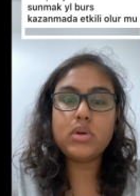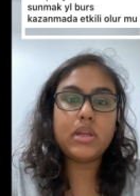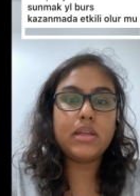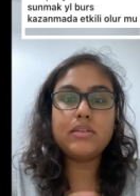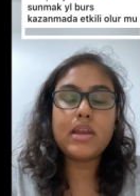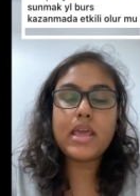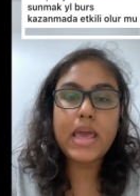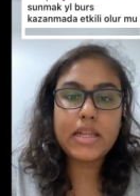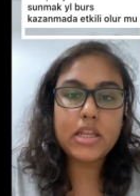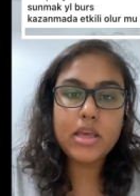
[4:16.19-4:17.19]
hani direkt
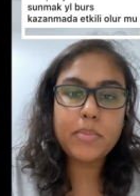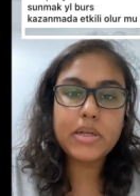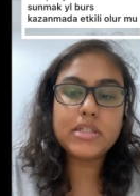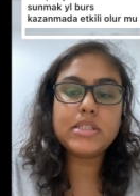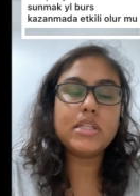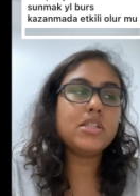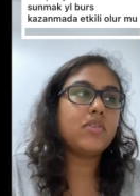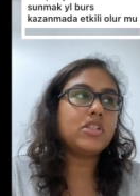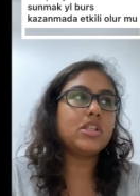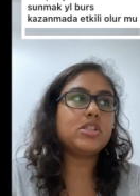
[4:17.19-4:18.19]
ekleyebilirsiniz
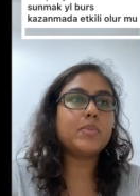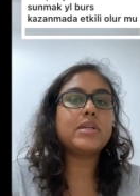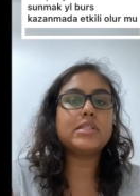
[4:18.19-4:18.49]
ve çalışmak